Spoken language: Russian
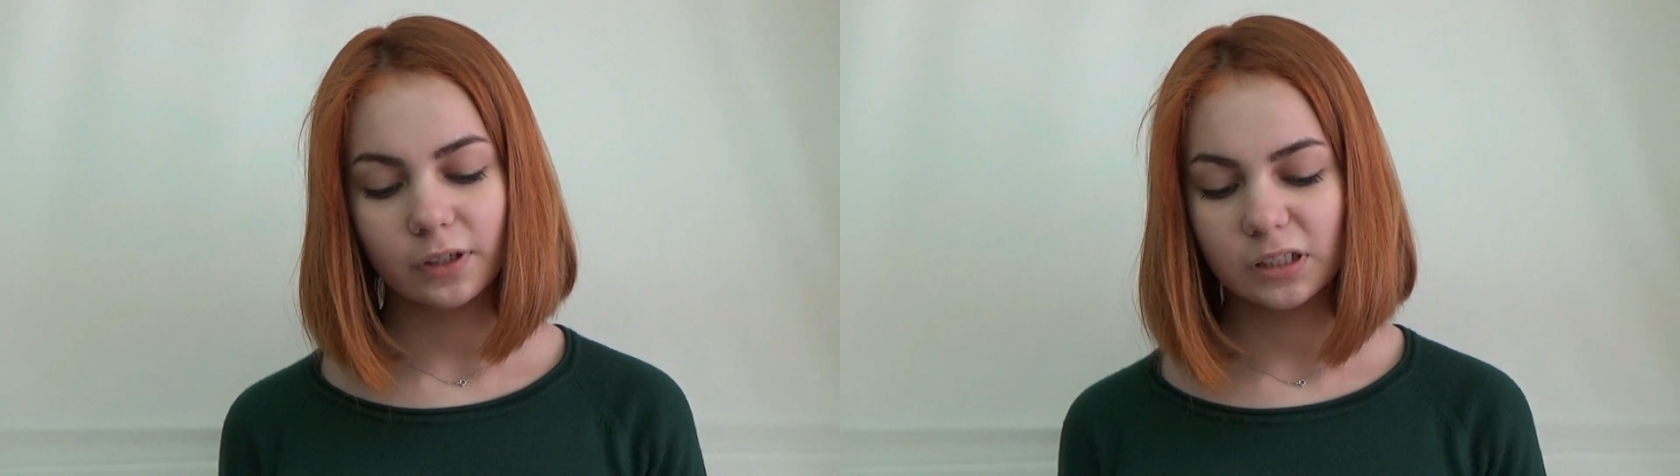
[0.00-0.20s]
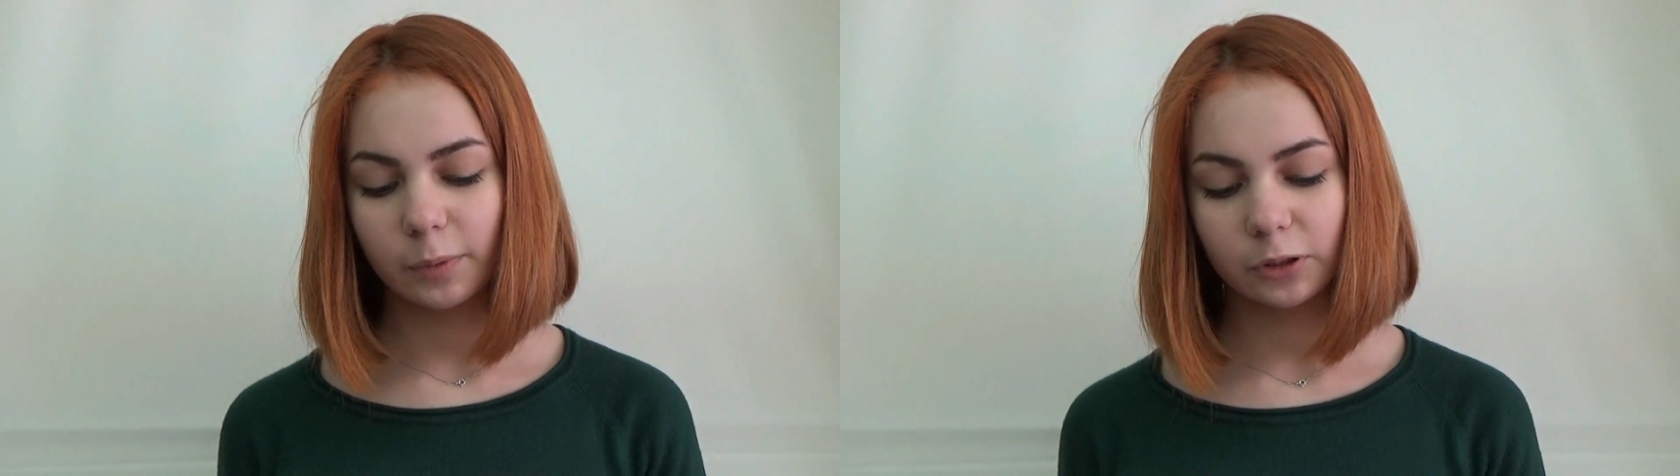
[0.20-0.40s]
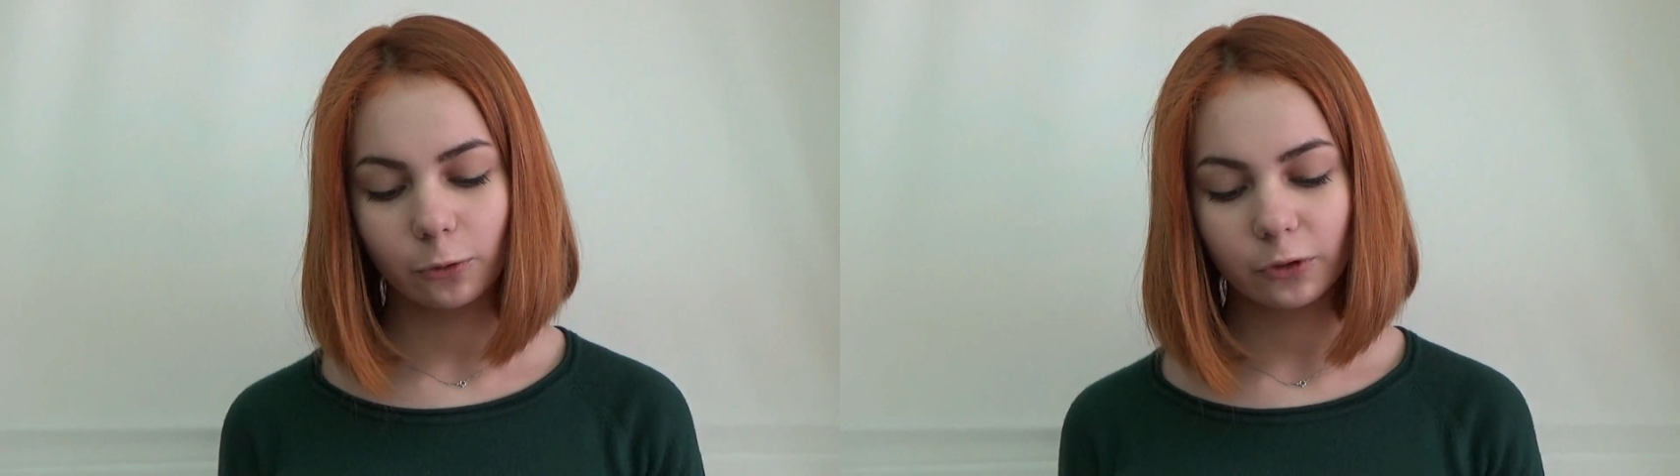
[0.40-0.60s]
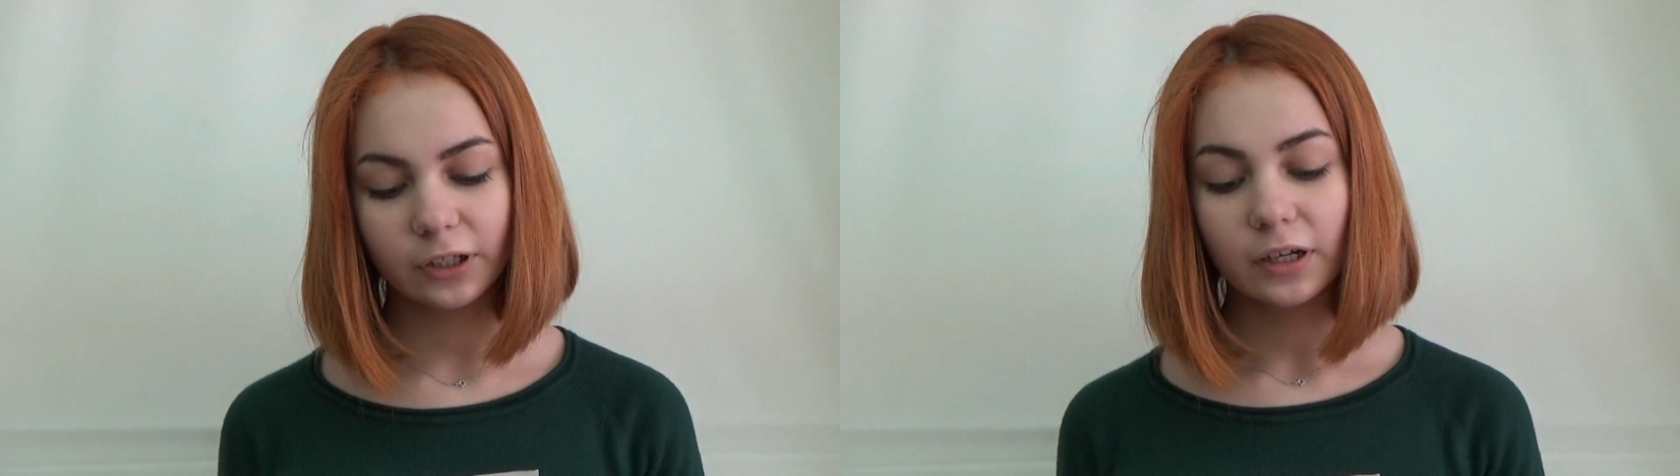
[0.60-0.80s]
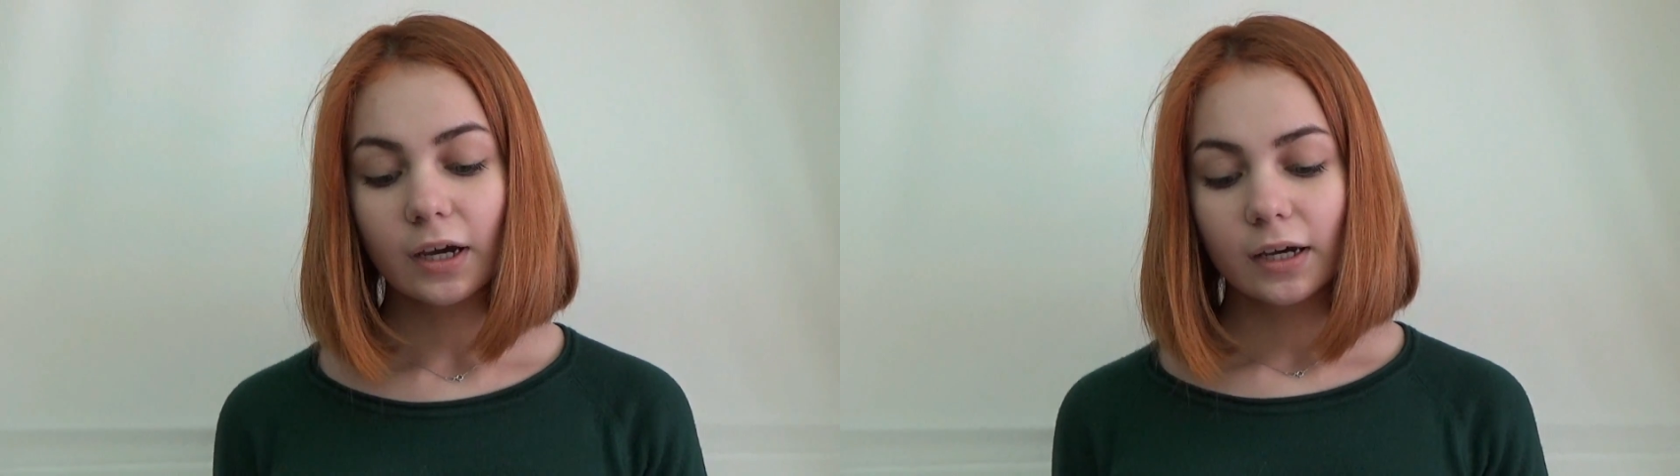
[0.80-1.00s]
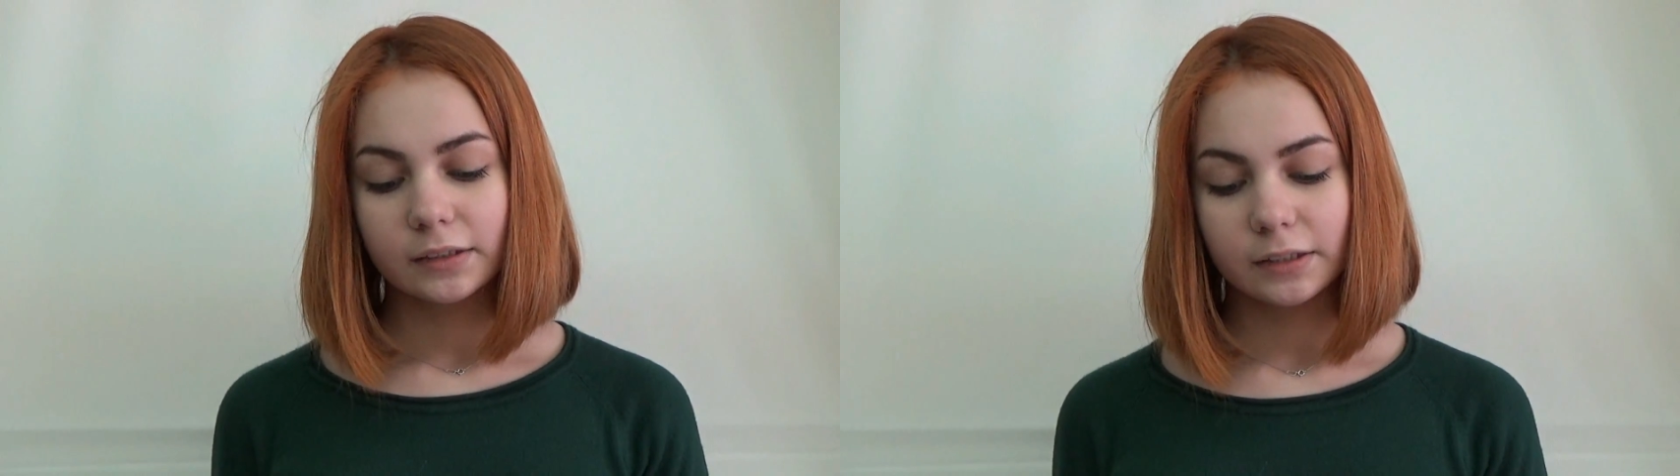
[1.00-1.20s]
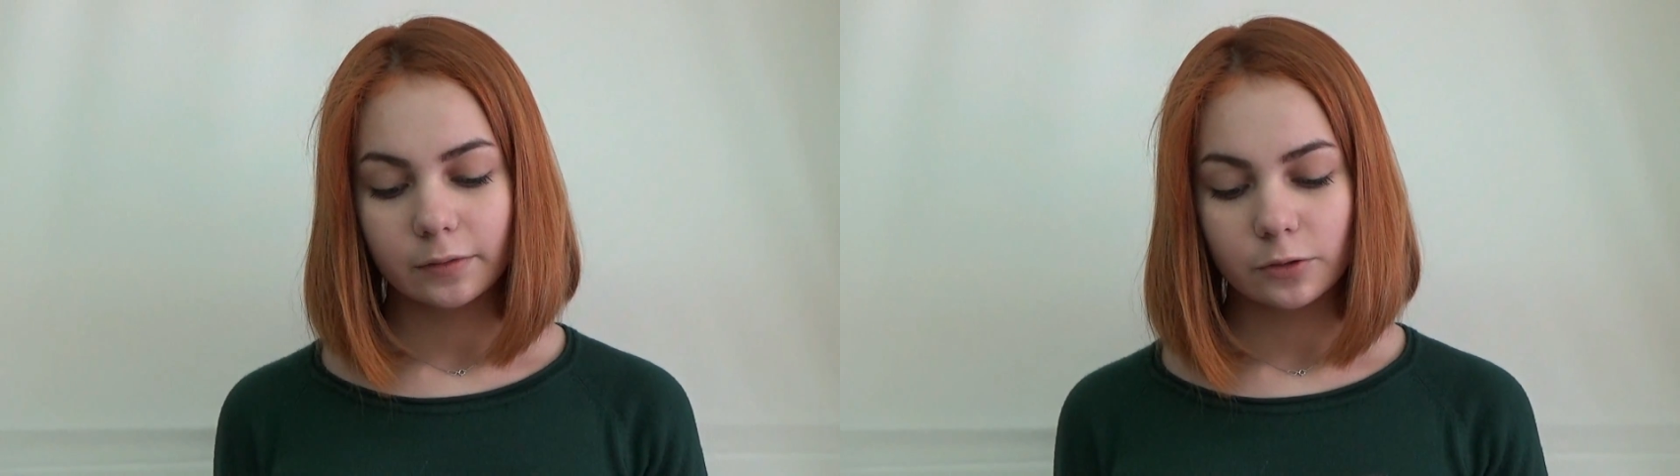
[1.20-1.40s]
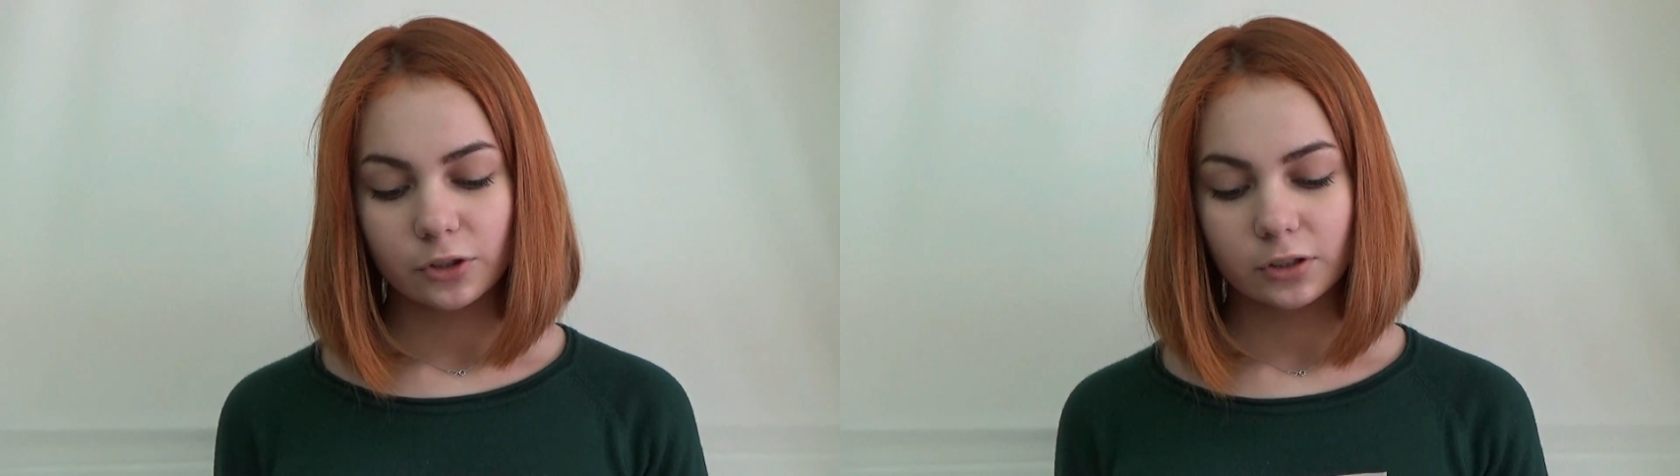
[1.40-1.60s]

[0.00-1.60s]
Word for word: вас, подруги, девушек